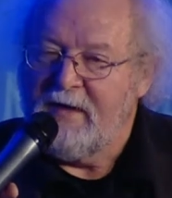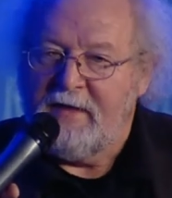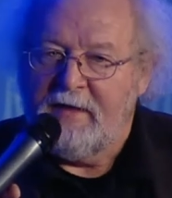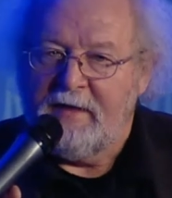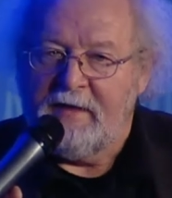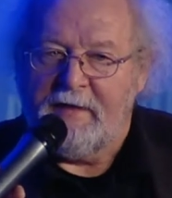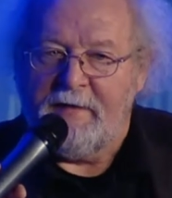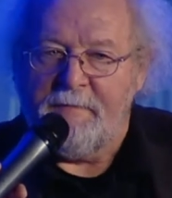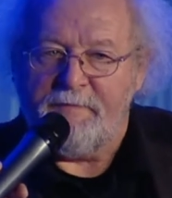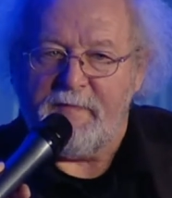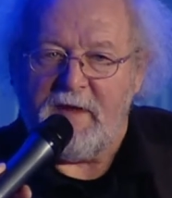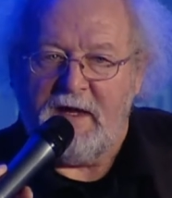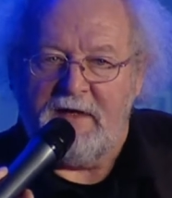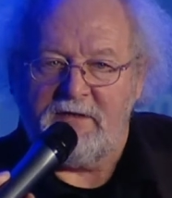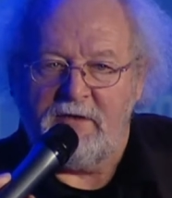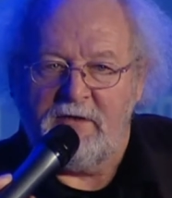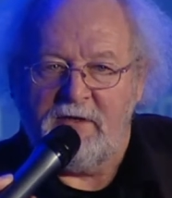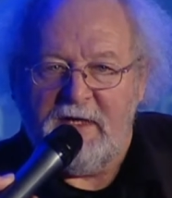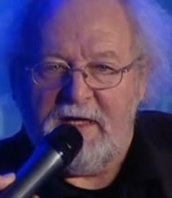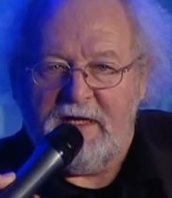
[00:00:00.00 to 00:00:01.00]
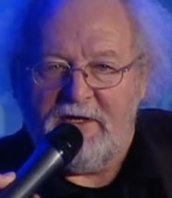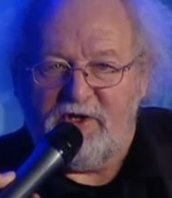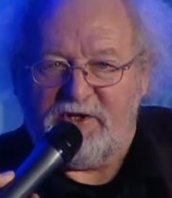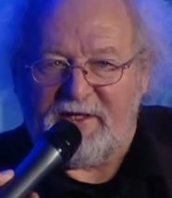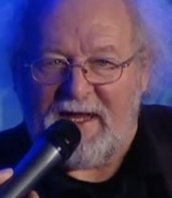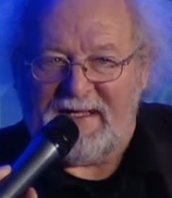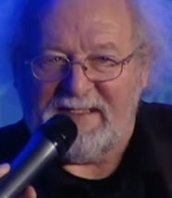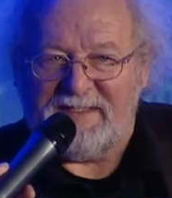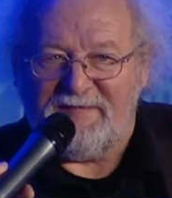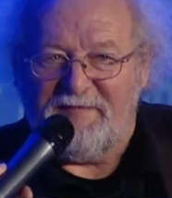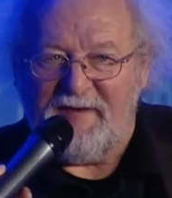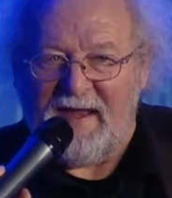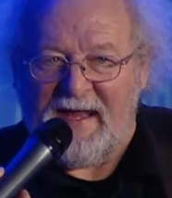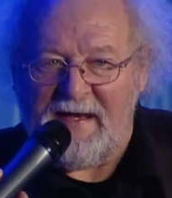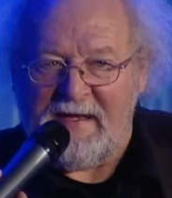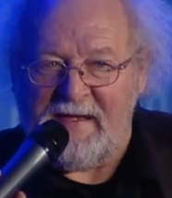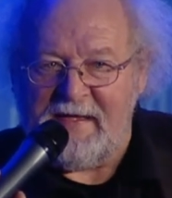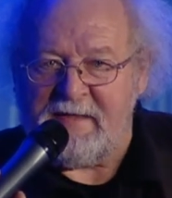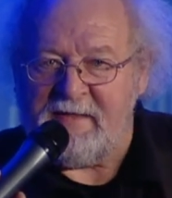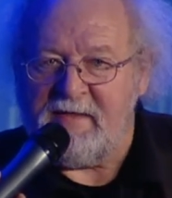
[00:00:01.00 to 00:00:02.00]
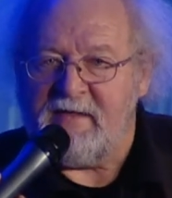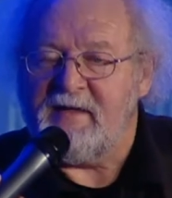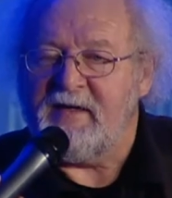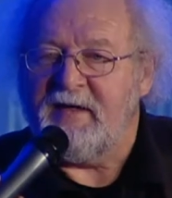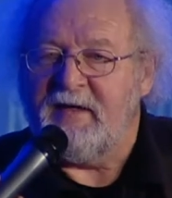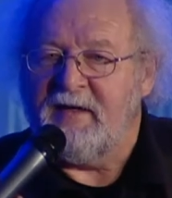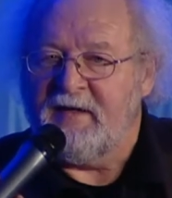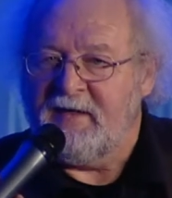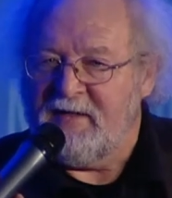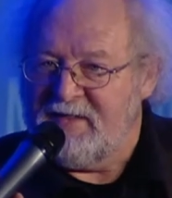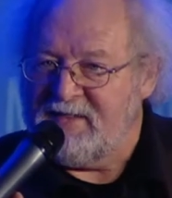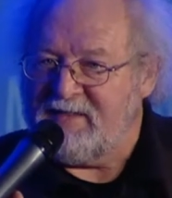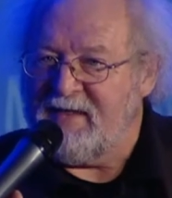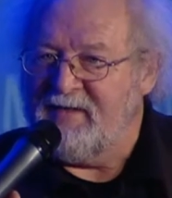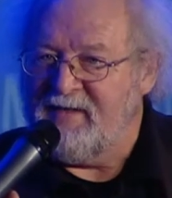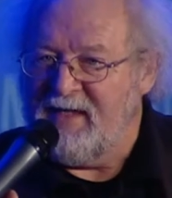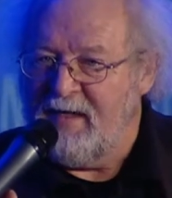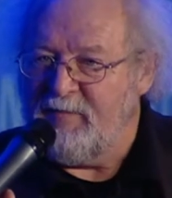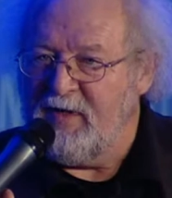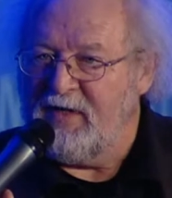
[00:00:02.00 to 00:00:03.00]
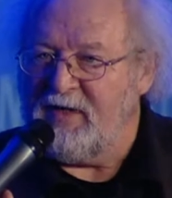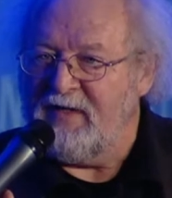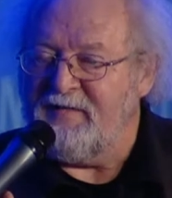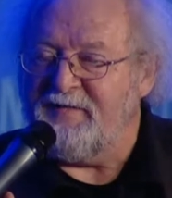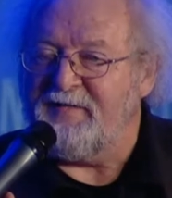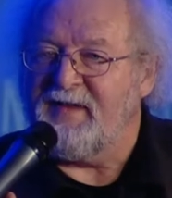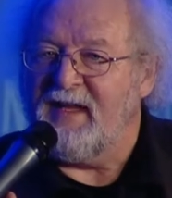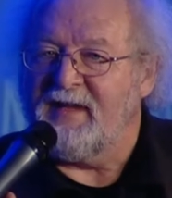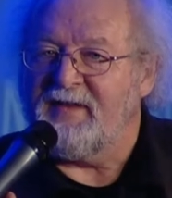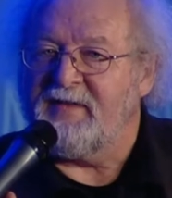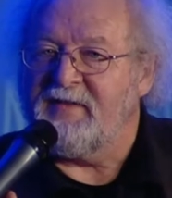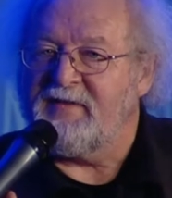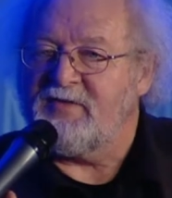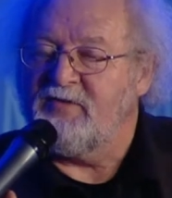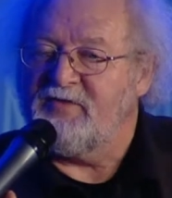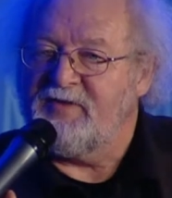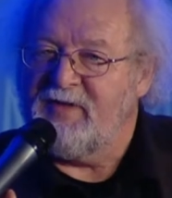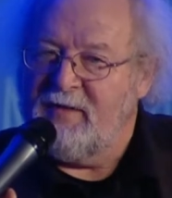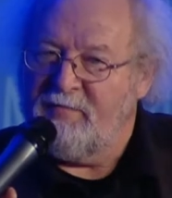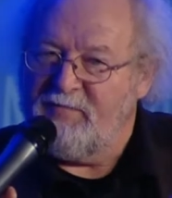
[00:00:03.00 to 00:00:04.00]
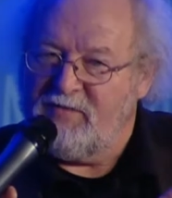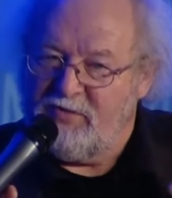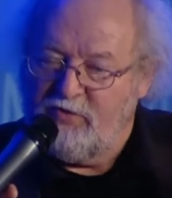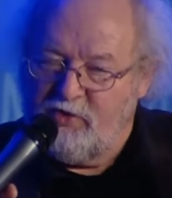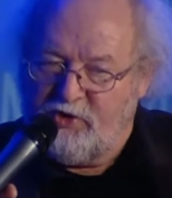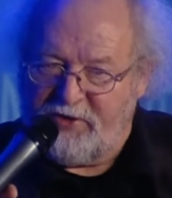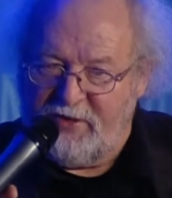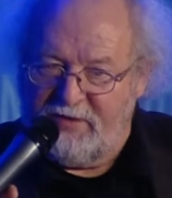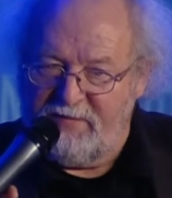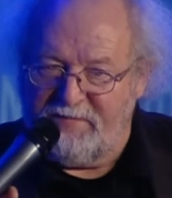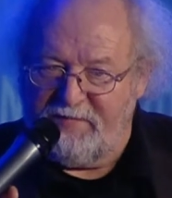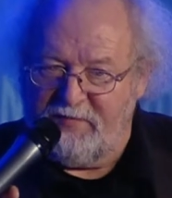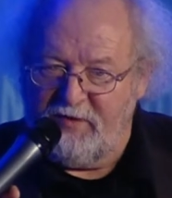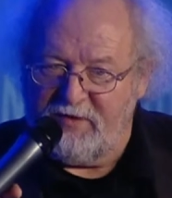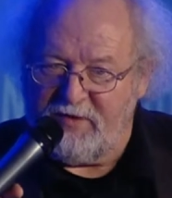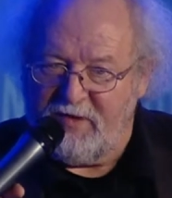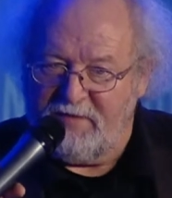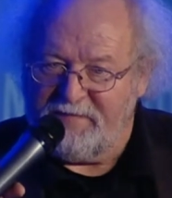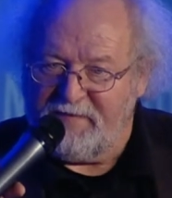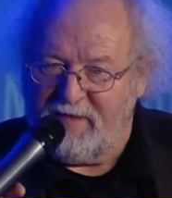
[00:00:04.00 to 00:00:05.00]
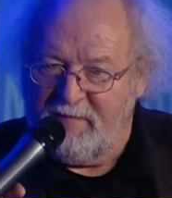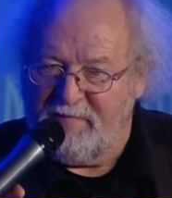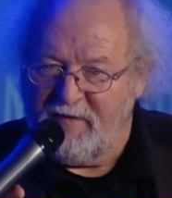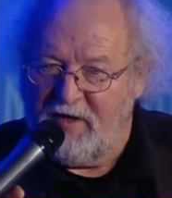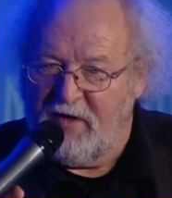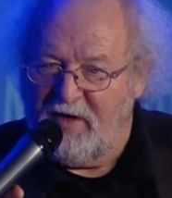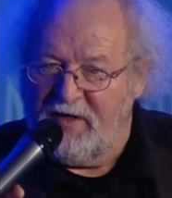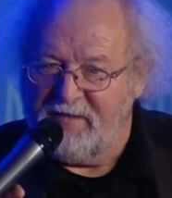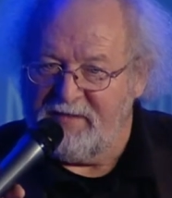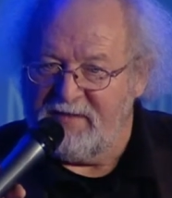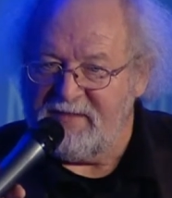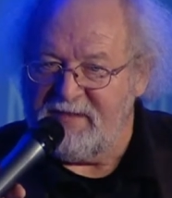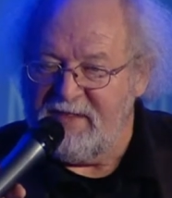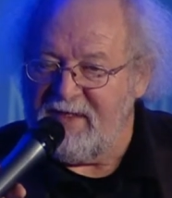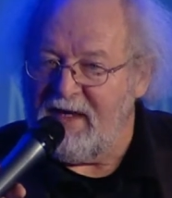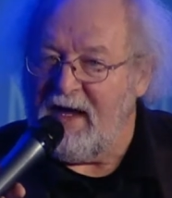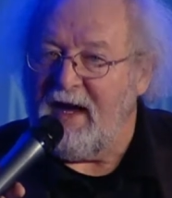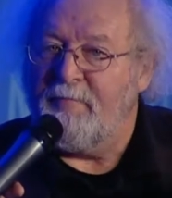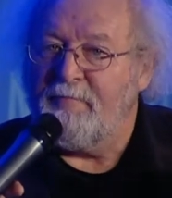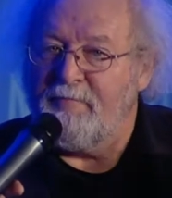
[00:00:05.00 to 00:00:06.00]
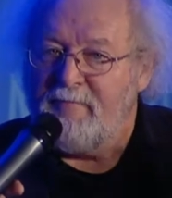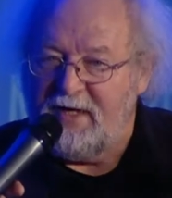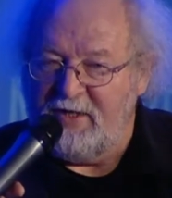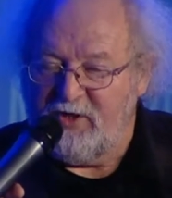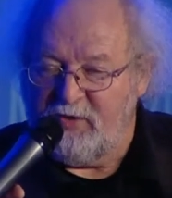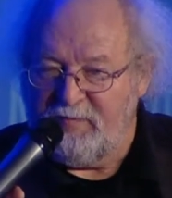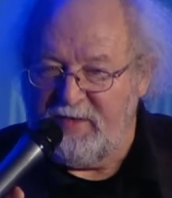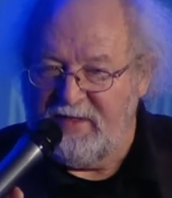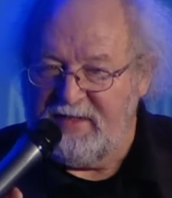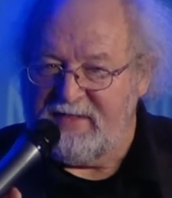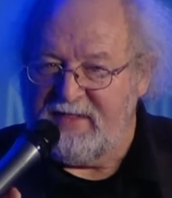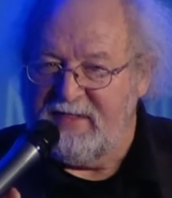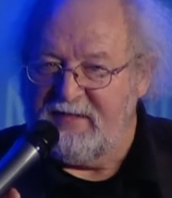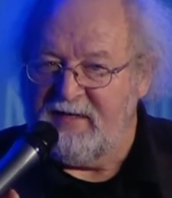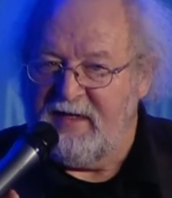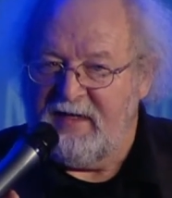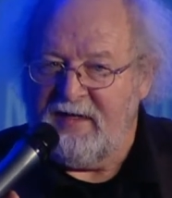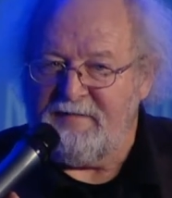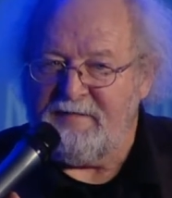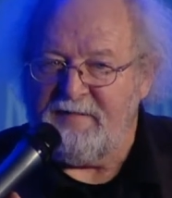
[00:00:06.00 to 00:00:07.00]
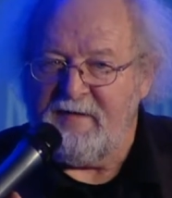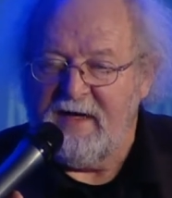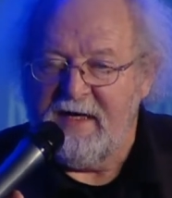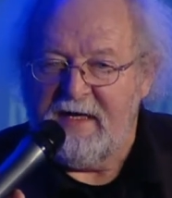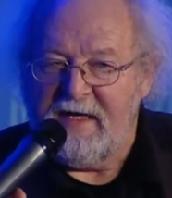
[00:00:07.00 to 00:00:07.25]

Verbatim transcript: Ähm, also Staatsferne äh, ist dann der Begriff, der zu dem Zustand führt, auf dem wir heute sind, am Beispiel ZDF,